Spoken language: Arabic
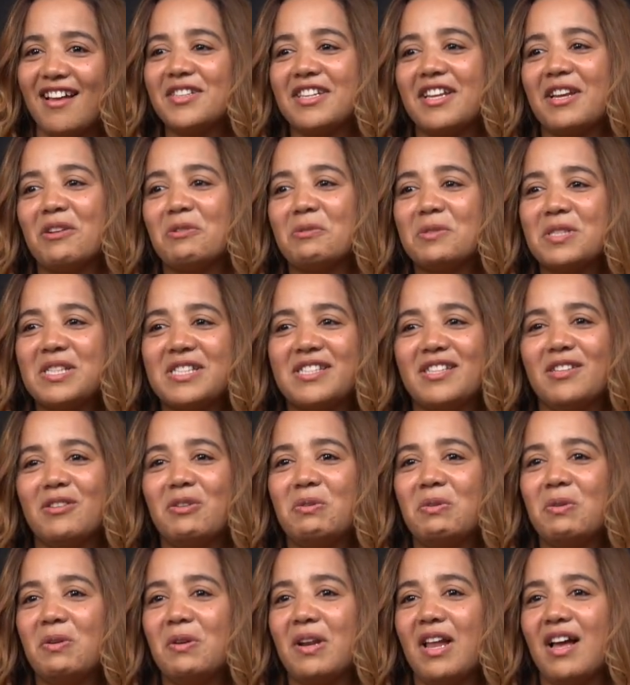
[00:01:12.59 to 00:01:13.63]
فاش كنوصل
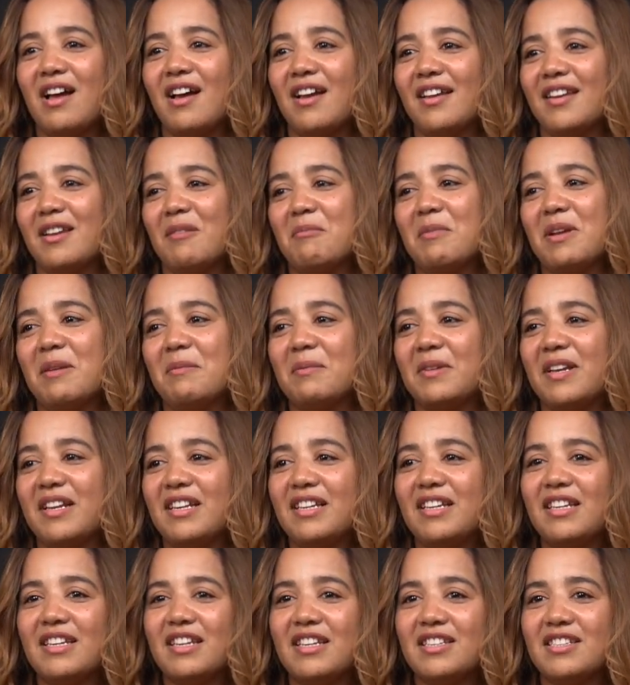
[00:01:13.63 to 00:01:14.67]
تيقولوا لها حنا ما يمكن
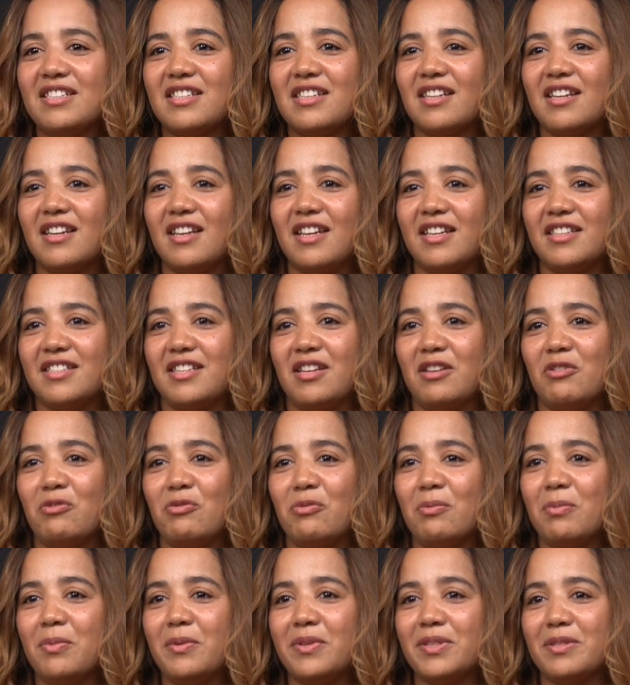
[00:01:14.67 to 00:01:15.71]
ليناش نعتنيو
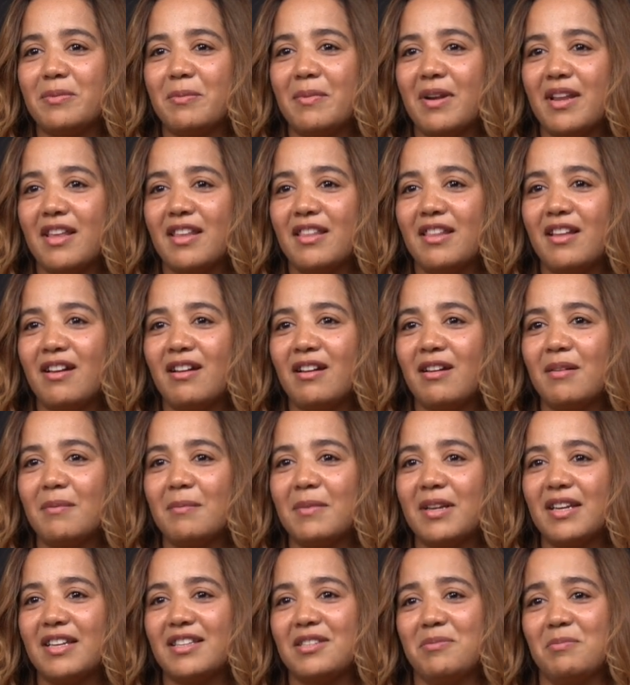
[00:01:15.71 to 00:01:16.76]
ببنت مريضه
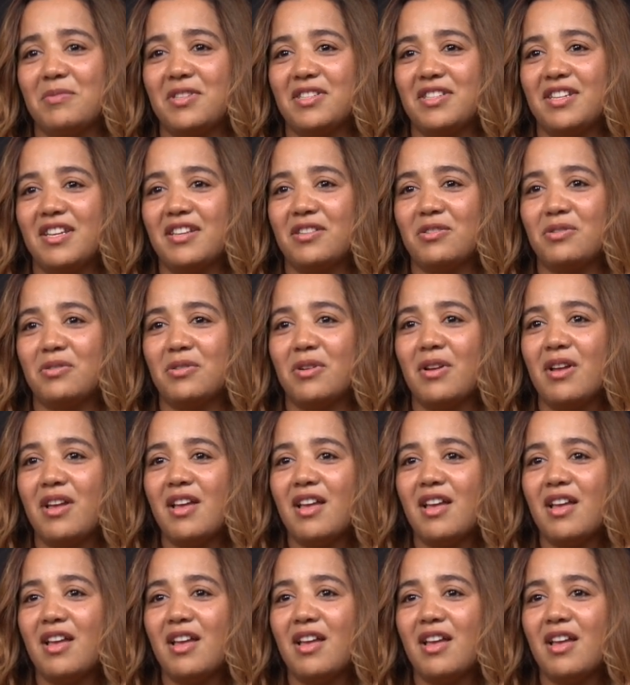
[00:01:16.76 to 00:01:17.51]
ما كتمشاش